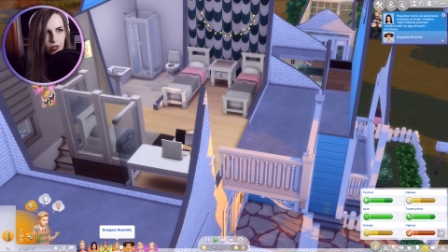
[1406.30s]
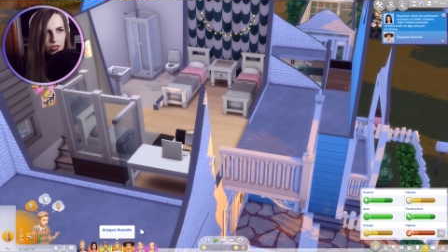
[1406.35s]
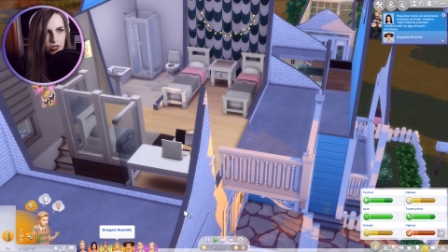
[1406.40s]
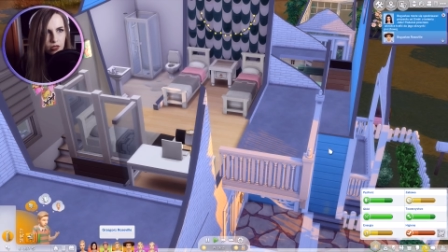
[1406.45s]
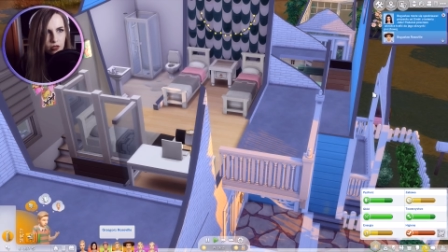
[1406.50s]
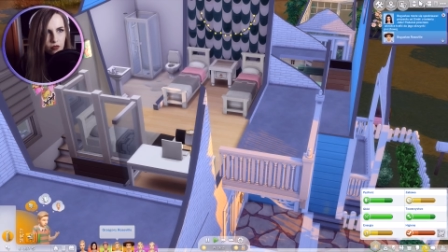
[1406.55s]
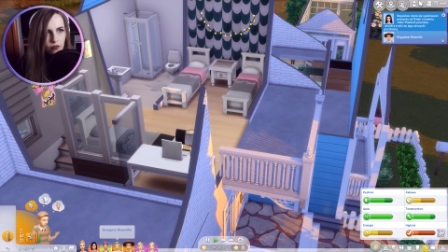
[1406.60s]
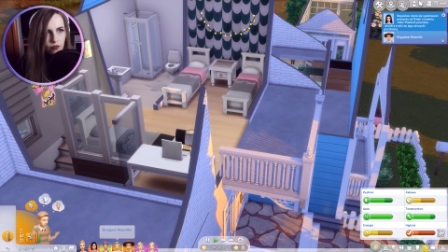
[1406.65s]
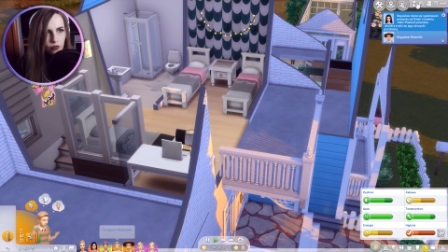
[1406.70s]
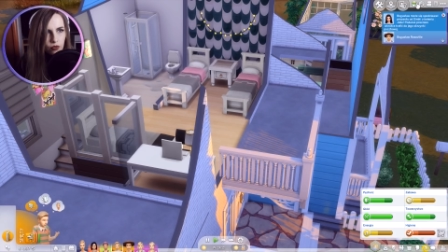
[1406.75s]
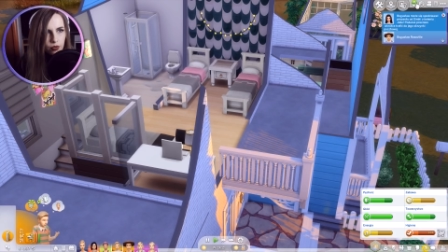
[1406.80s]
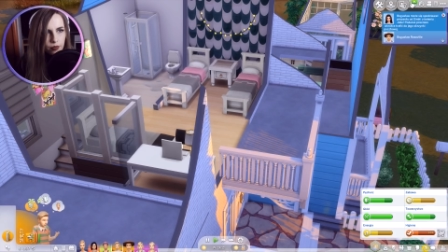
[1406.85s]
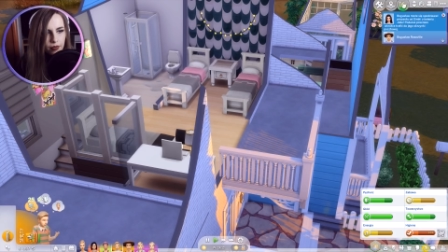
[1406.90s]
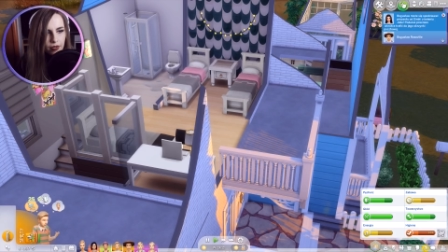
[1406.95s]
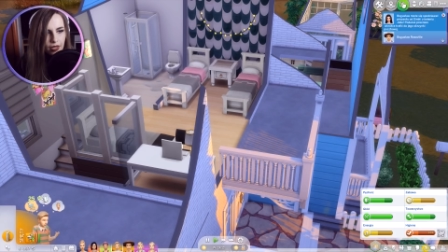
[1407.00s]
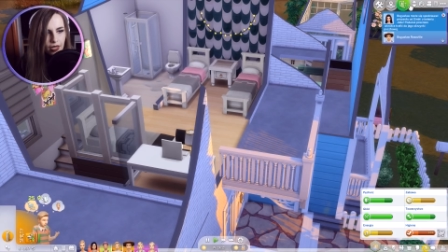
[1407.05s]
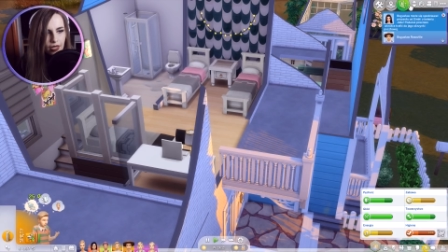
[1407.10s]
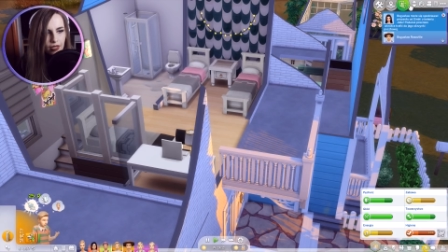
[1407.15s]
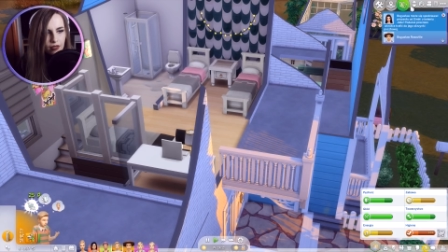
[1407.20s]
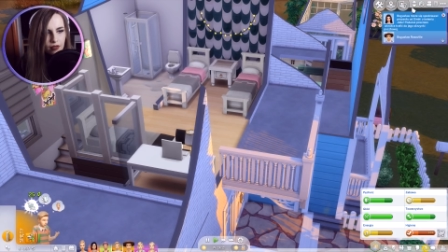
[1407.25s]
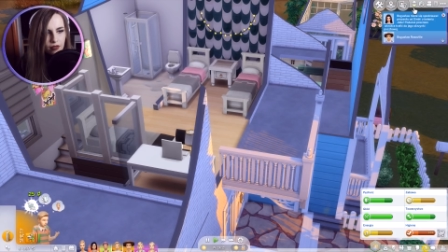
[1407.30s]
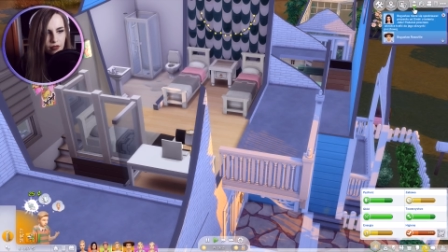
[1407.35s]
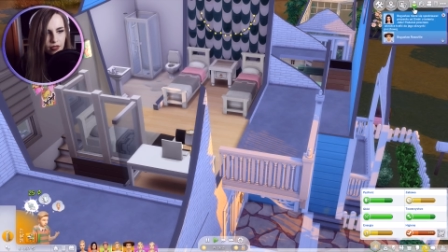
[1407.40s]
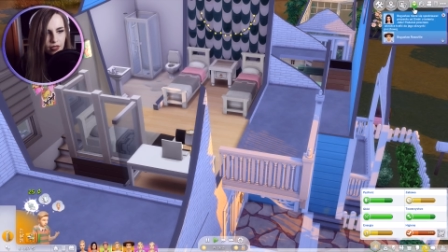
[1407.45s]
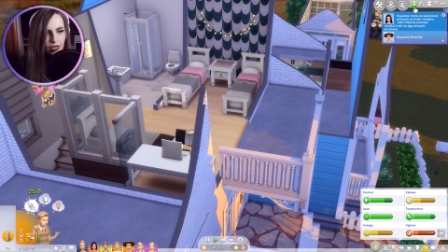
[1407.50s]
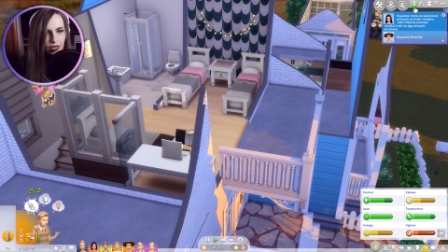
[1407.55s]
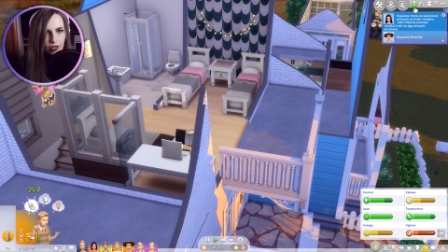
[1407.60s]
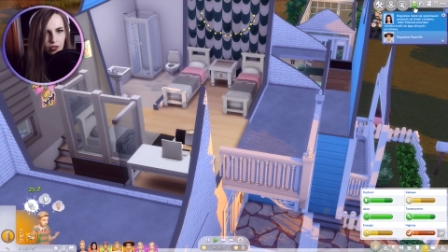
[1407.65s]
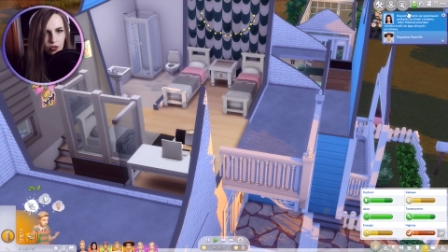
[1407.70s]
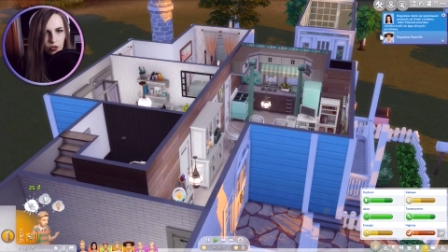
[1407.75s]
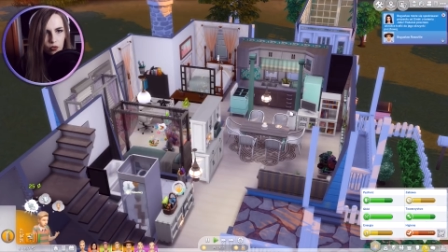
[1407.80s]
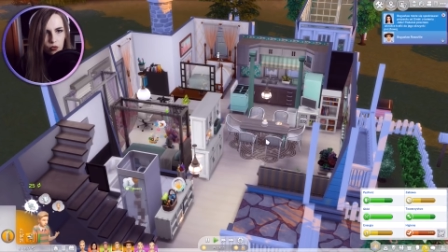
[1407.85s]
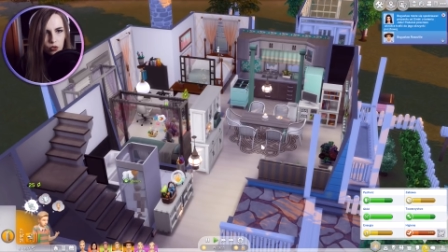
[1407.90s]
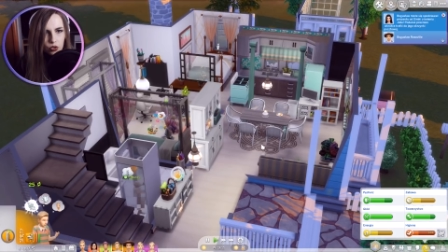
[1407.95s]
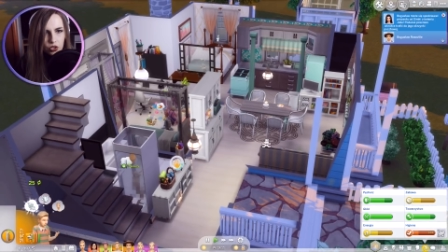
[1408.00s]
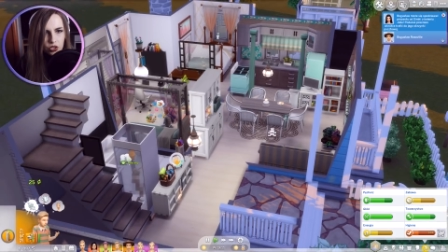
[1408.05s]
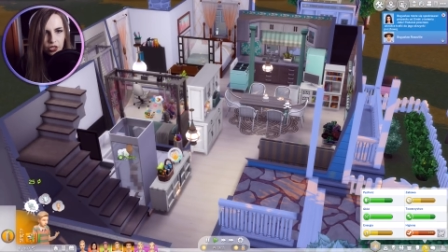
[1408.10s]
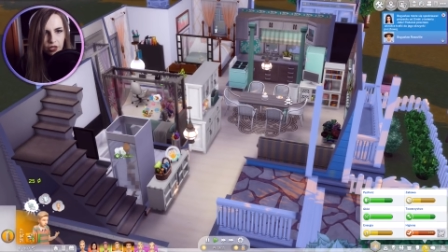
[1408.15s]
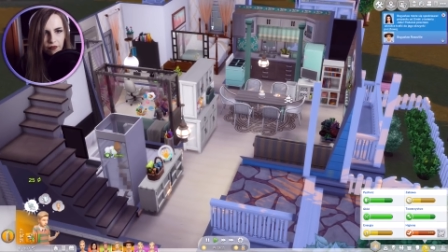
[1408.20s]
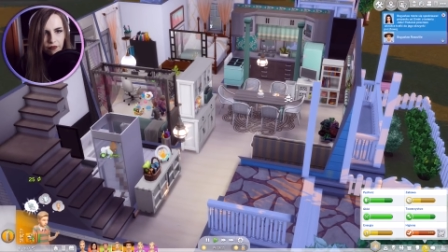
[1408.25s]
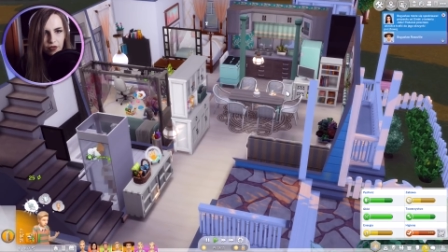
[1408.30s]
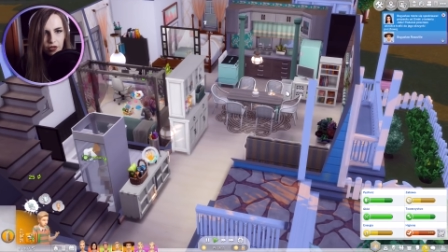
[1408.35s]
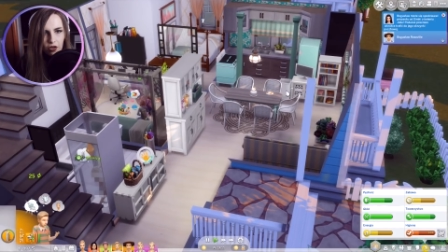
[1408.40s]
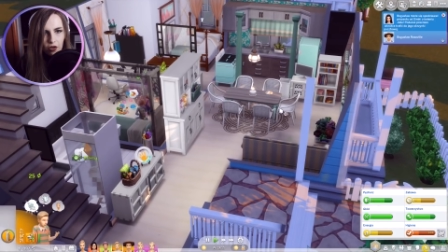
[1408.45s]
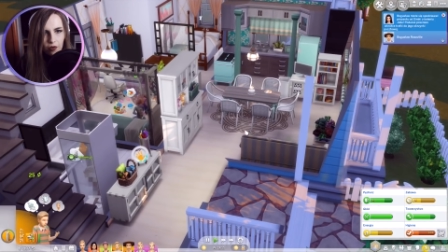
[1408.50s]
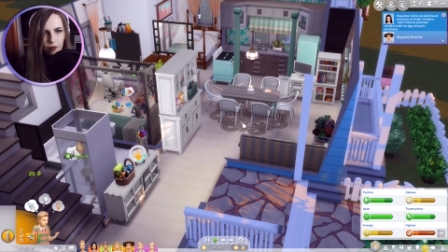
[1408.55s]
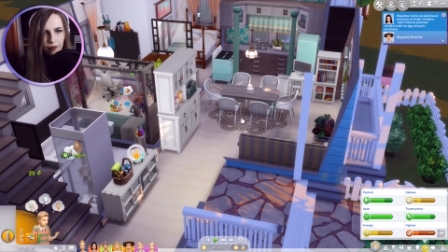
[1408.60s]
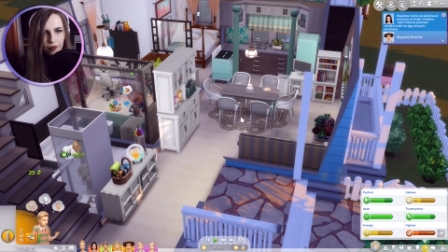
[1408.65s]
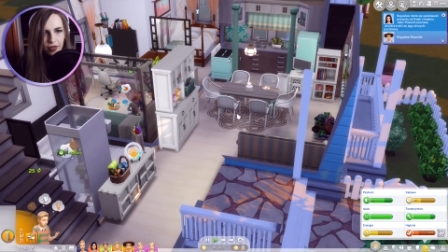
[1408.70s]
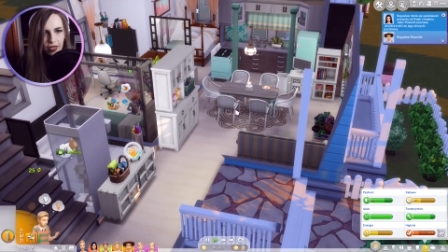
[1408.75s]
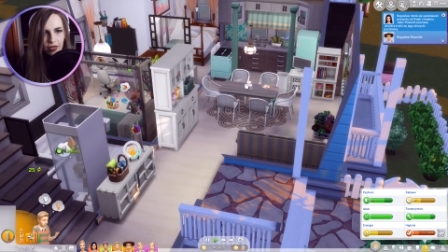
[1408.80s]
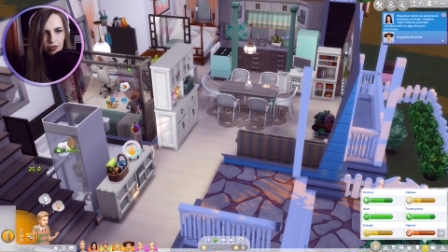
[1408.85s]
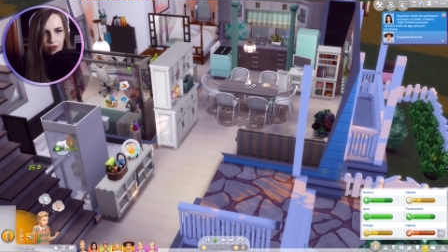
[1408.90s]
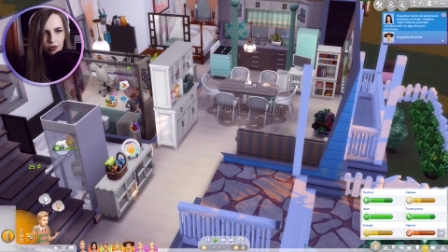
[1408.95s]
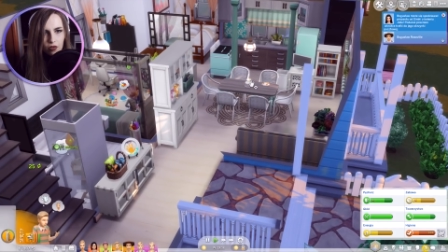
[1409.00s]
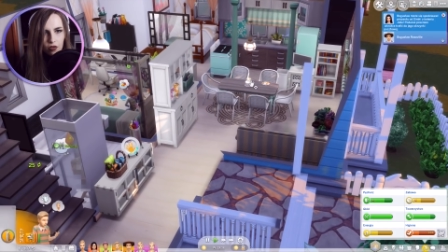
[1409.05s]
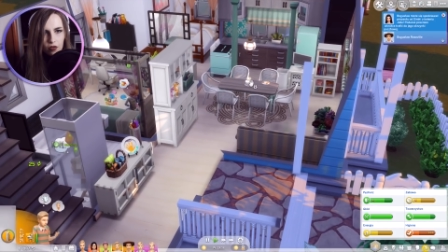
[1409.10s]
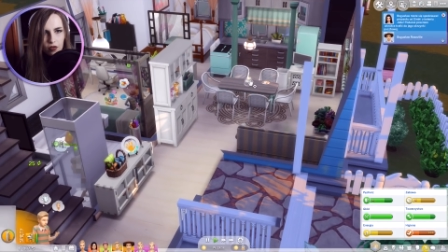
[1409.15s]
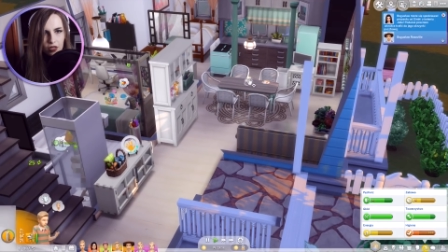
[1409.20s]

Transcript: Natomiast twój brat, jak już się wykąpie,